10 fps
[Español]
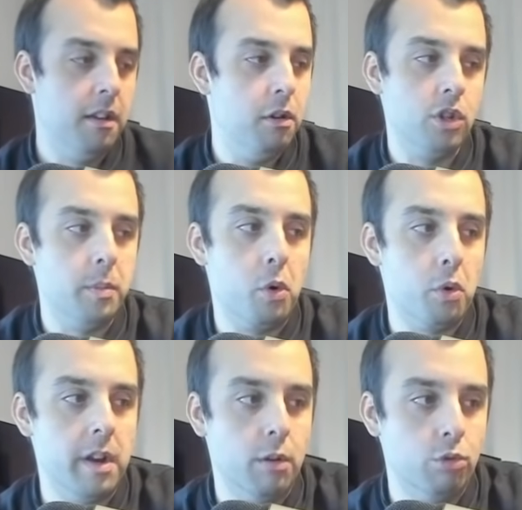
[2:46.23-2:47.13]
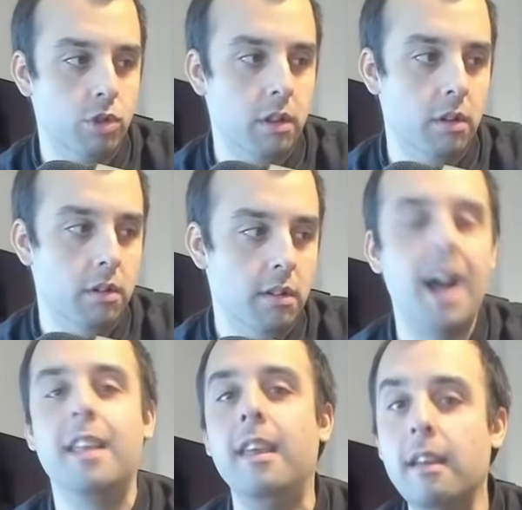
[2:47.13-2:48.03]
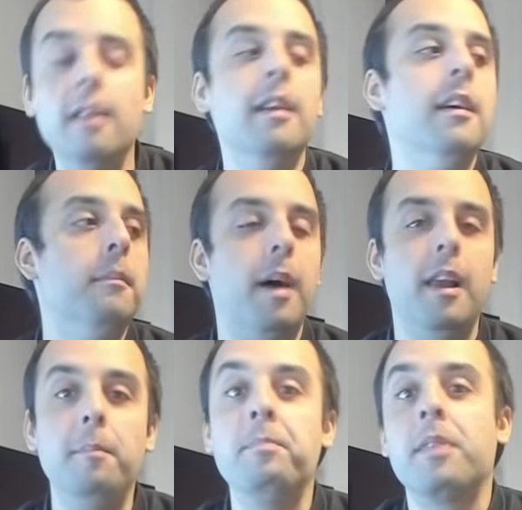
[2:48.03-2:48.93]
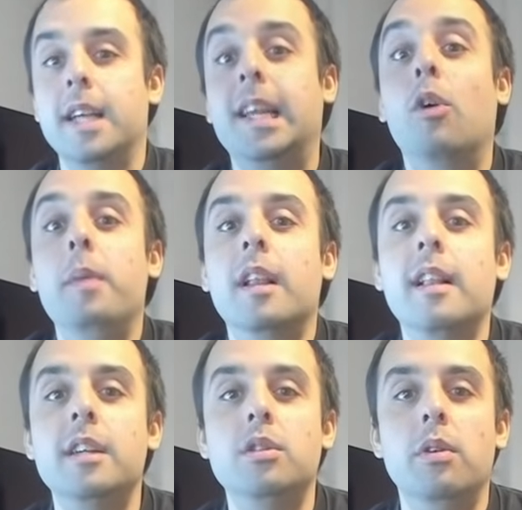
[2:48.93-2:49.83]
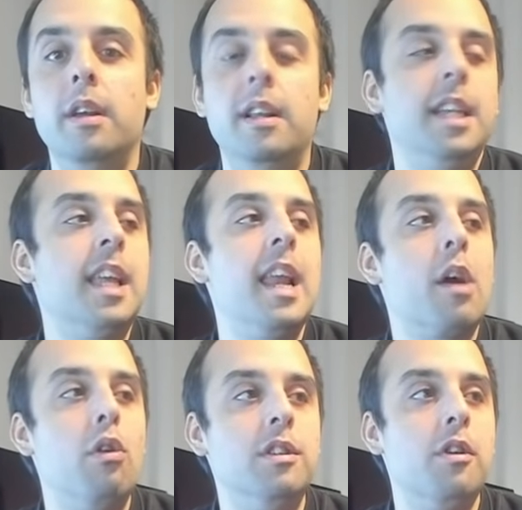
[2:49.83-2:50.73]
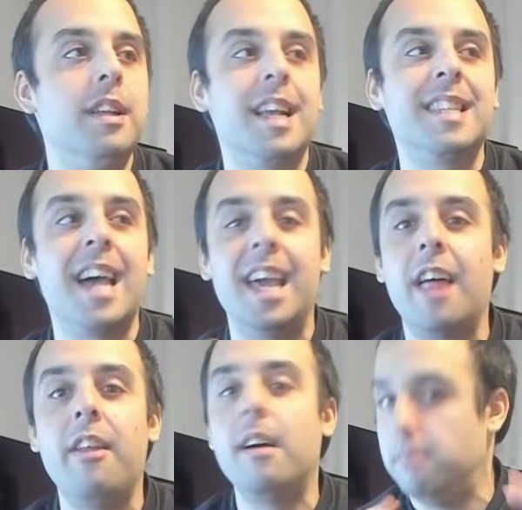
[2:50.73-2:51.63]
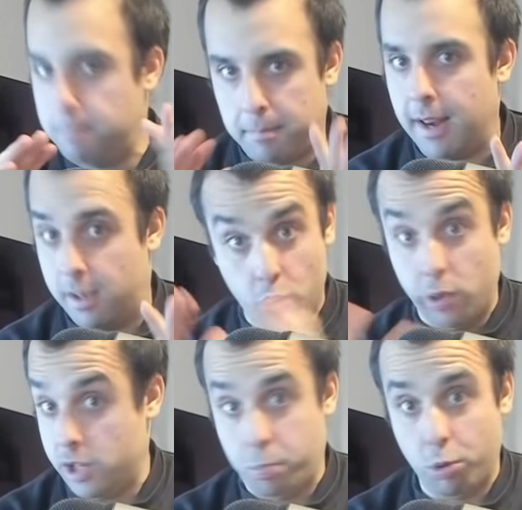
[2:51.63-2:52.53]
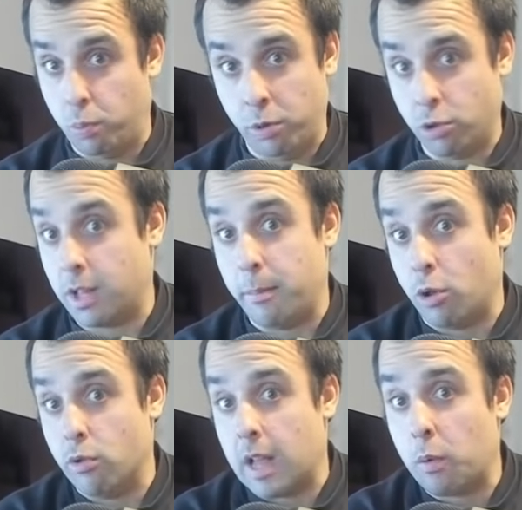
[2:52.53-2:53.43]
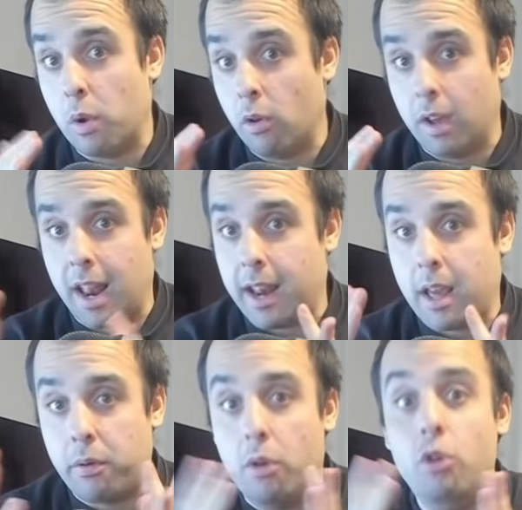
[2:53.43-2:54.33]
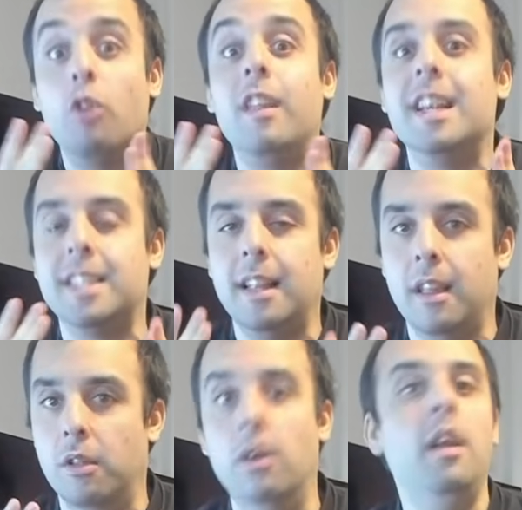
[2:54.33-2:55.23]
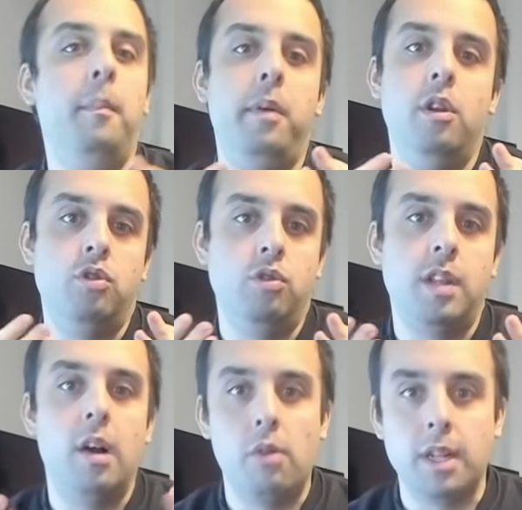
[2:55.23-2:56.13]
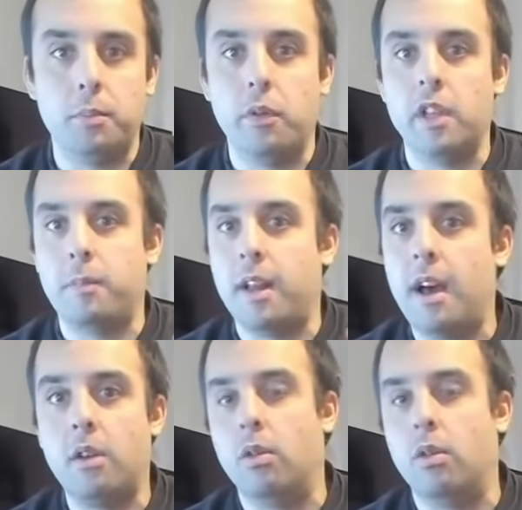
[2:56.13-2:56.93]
no se me ocurre en ningún sitio. Allí, ¿vale? Que se convierta esto en es que la colisión es exagerada, vale, lo es, por supuesto, estamos todos de acuerdo que la reacción no tiene sentido, pero eso es algo que se puede esperar